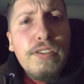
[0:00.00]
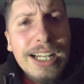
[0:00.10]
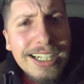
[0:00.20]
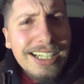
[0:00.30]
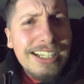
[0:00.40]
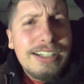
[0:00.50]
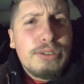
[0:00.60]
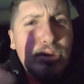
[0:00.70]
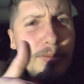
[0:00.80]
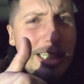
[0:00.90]
Fala galera,
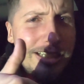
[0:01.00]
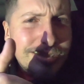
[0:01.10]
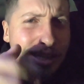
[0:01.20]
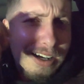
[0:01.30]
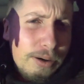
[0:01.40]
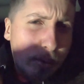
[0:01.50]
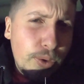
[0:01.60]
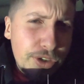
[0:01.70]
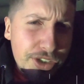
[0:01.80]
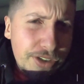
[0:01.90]
tudo beleza?
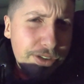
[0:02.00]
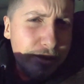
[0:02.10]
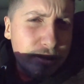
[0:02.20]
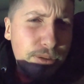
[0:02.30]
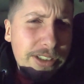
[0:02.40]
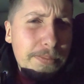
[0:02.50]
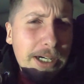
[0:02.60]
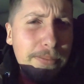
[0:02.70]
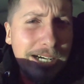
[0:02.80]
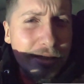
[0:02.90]
Hoje eu estou aqui
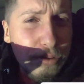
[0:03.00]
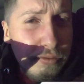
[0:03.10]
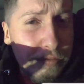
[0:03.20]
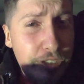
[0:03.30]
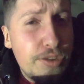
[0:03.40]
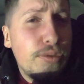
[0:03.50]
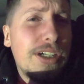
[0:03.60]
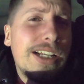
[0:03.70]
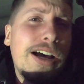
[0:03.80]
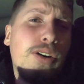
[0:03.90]
para mais um vídeo do
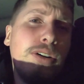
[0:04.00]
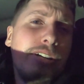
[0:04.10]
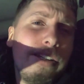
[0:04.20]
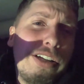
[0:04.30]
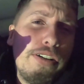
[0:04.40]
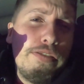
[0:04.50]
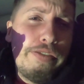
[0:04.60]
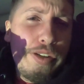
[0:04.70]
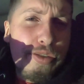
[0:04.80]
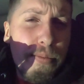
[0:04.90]
canal. É um
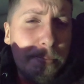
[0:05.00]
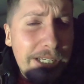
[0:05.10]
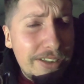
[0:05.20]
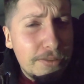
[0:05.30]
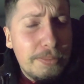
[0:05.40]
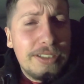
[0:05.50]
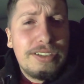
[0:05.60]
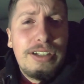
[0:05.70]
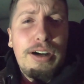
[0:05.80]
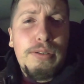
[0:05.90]
vídeo bem
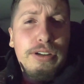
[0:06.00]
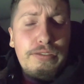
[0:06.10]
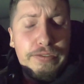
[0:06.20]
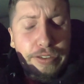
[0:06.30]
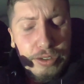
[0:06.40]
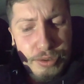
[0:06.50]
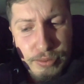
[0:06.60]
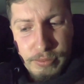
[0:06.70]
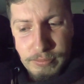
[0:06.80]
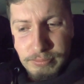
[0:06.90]
especial, é um
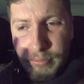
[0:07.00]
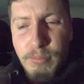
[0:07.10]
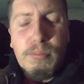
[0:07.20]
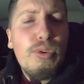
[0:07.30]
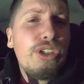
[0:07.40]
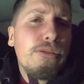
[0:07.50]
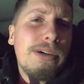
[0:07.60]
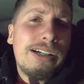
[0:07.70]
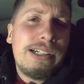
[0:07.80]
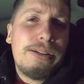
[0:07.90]
vídeo muito
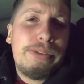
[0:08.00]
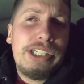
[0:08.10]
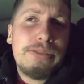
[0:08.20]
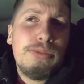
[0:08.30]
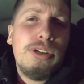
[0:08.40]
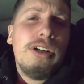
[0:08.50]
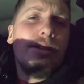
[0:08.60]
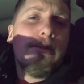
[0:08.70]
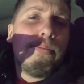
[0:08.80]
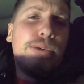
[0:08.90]
bacana mesmo,
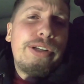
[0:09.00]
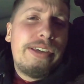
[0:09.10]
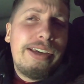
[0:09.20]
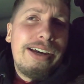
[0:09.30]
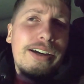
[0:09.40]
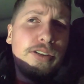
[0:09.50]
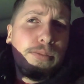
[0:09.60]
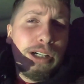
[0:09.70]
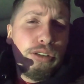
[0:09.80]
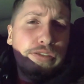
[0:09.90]
porque é
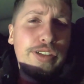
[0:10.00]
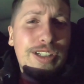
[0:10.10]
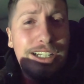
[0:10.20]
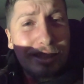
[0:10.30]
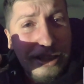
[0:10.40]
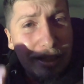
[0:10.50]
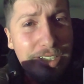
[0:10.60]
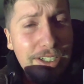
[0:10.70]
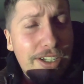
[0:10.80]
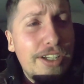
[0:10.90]
uma novidade
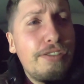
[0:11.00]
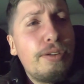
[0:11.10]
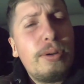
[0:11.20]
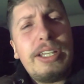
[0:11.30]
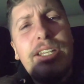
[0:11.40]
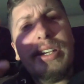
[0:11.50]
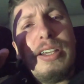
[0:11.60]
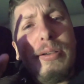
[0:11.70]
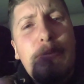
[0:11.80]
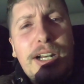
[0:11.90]
incrível aí
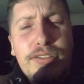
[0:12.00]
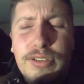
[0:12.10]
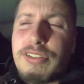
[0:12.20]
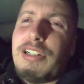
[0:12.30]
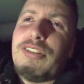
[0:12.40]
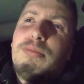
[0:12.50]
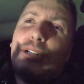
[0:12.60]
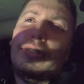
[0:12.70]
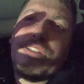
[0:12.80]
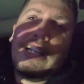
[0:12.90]
para vocês,
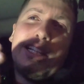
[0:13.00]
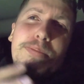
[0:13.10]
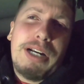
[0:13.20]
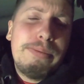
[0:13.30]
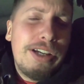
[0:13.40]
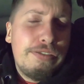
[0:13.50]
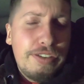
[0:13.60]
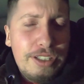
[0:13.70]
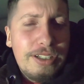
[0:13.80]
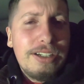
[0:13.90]
uma novidade para minha
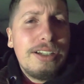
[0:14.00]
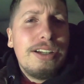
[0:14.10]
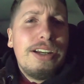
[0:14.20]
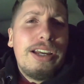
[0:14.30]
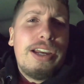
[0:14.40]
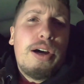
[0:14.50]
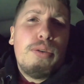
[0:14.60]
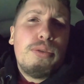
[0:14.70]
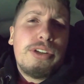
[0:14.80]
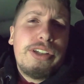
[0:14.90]
vida. É
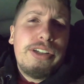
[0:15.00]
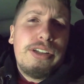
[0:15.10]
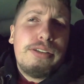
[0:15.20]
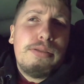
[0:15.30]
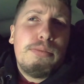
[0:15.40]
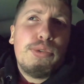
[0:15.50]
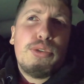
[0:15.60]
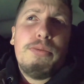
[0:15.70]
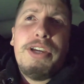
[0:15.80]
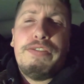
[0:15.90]
algo que
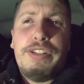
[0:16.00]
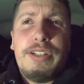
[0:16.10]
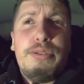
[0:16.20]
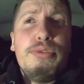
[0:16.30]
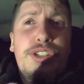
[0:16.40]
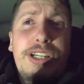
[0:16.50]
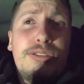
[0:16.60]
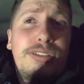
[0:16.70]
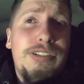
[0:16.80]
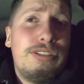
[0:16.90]
mudou minha vida de um
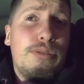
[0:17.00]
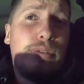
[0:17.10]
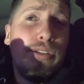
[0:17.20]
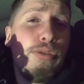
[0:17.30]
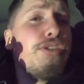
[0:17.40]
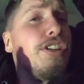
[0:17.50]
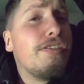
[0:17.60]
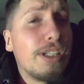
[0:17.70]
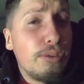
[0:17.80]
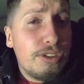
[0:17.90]
jeito desde quando eu
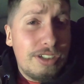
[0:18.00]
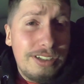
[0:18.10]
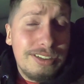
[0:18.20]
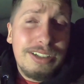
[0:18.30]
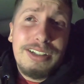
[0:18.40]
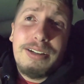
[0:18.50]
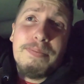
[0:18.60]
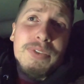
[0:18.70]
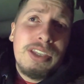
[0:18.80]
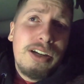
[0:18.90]
tive a notícia, né?
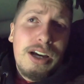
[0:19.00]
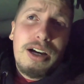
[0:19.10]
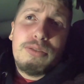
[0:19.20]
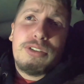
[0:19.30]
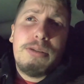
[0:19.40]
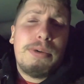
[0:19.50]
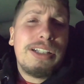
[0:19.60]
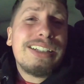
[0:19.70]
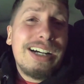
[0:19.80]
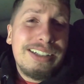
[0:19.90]
Há um tempo
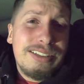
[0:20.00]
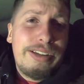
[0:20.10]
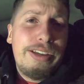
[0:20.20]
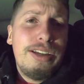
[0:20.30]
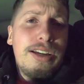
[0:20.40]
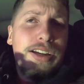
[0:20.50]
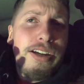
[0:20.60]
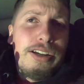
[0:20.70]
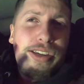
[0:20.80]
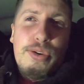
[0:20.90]
atrás aí.
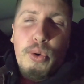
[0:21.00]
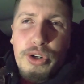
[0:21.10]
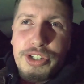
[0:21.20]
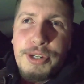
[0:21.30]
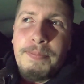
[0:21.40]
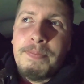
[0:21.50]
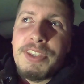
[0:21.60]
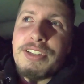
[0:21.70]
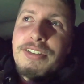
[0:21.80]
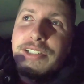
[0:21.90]
E hoje
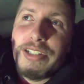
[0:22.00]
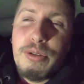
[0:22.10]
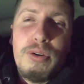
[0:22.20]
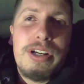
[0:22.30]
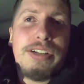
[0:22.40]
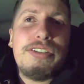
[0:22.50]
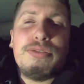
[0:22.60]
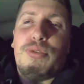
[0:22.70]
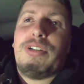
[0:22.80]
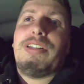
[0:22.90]
se
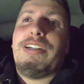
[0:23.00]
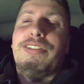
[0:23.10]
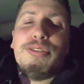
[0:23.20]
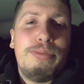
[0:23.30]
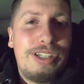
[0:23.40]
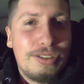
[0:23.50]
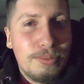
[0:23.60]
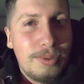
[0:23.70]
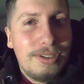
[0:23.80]
concretizou, galera. Isso mesmo.